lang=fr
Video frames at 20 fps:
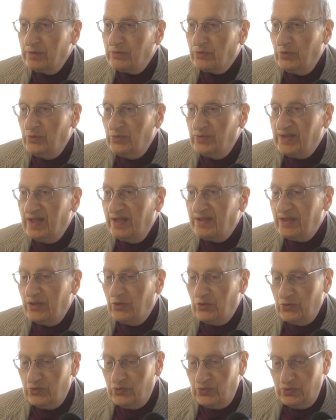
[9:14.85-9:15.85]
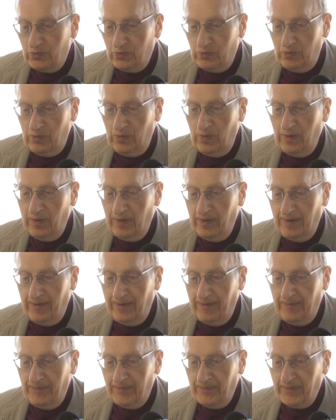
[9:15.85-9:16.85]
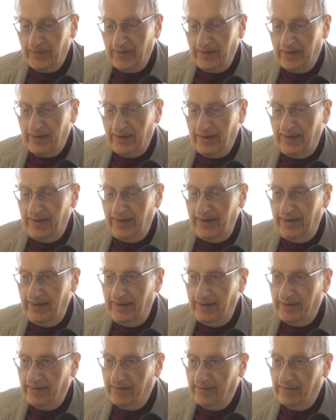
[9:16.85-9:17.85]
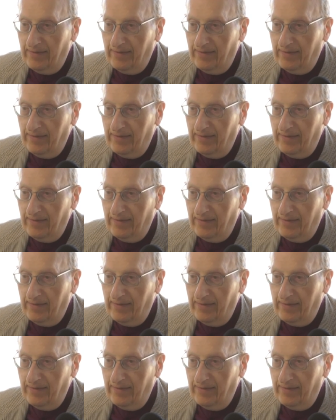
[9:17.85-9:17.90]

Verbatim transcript: que nous interrogeons est